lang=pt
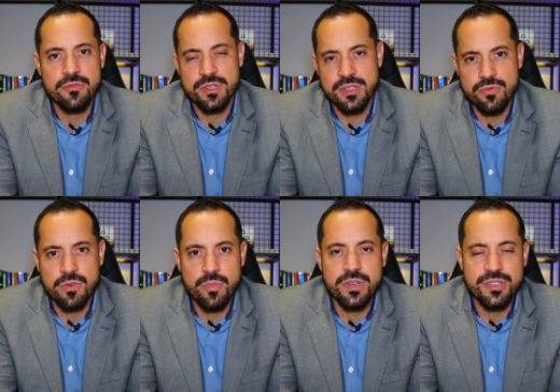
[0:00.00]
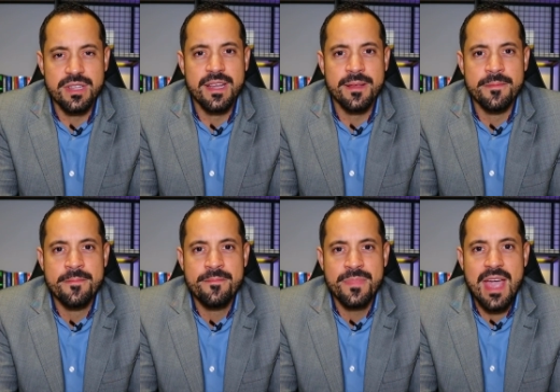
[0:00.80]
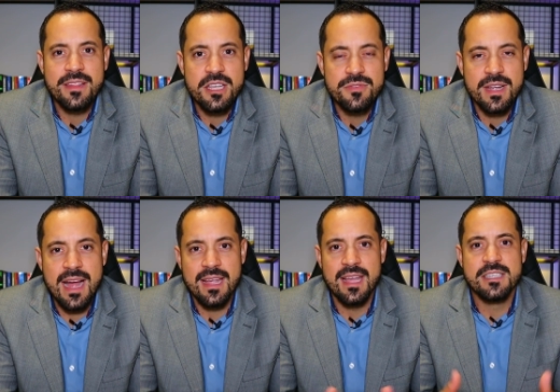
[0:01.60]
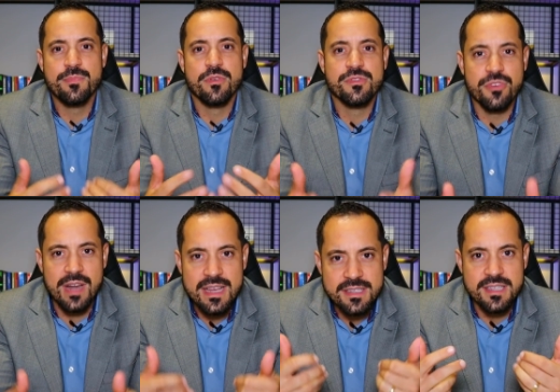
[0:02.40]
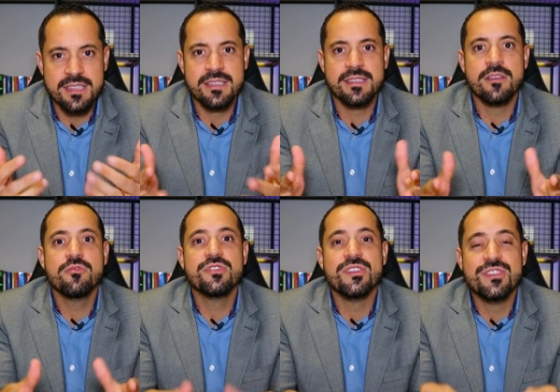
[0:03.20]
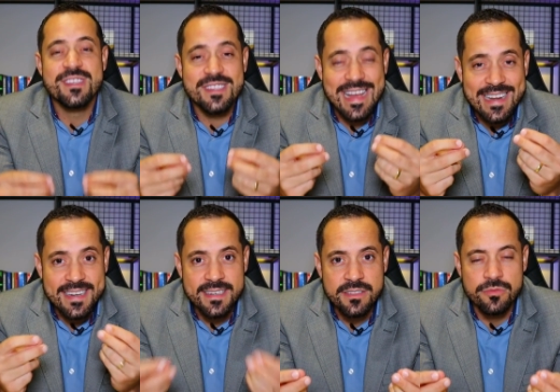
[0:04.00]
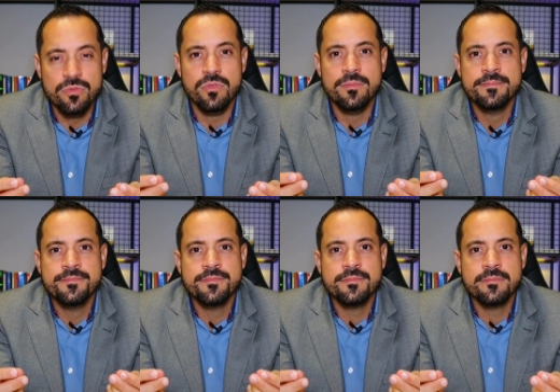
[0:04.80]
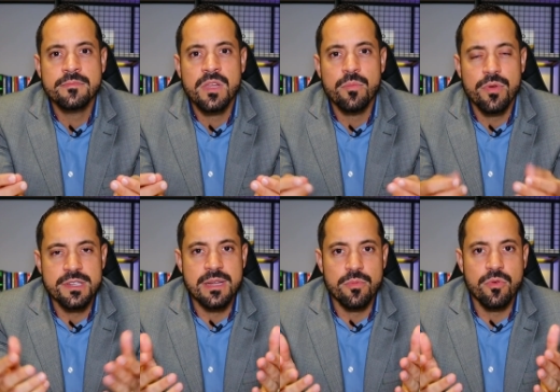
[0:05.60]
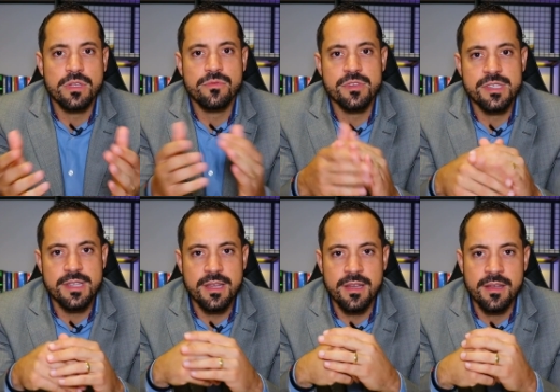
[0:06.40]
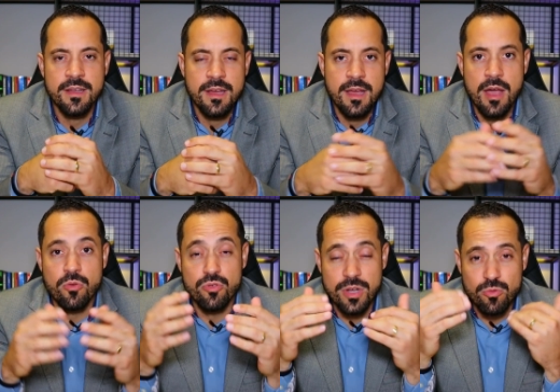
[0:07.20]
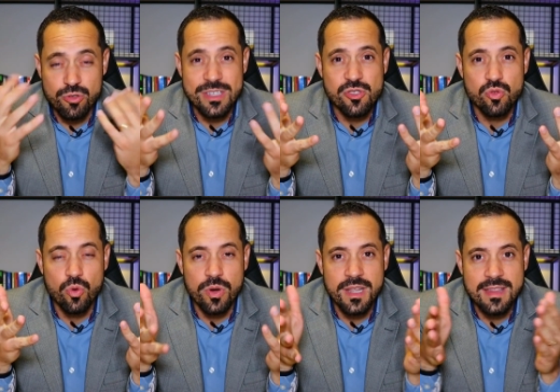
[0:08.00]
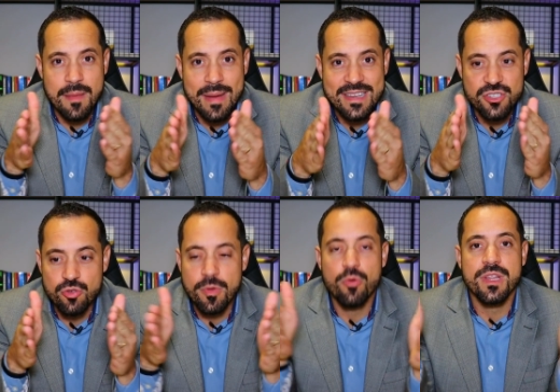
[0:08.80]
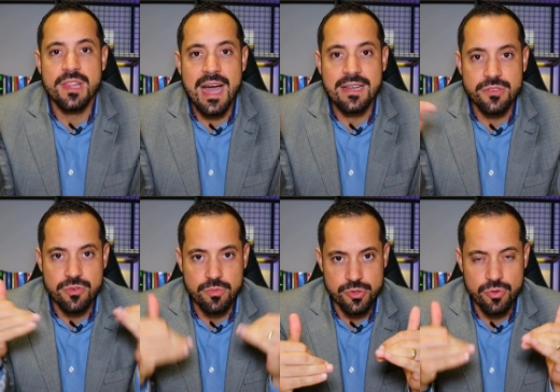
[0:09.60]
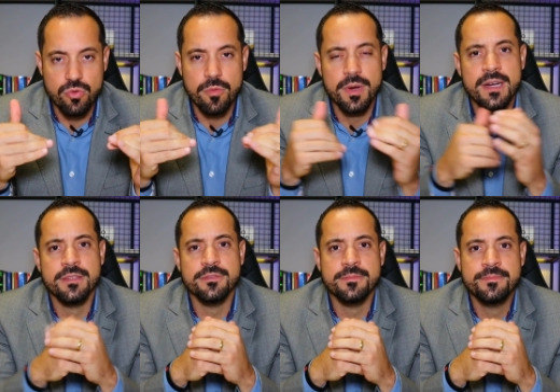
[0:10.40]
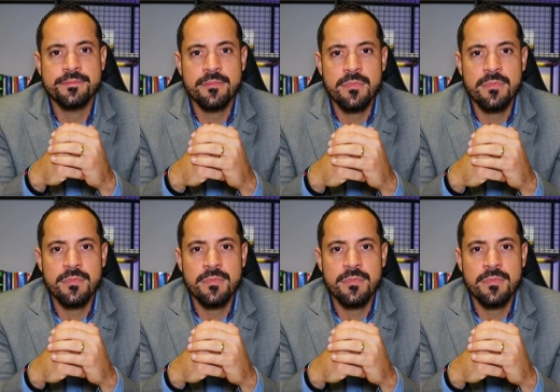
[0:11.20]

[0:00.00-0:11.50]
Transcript: que um gestor pode ter é identificar aqueles profissionais que estão se destacando. Por exemplo, quando você é um, é um gestor que tem mais de uma unidade sob o seu comando,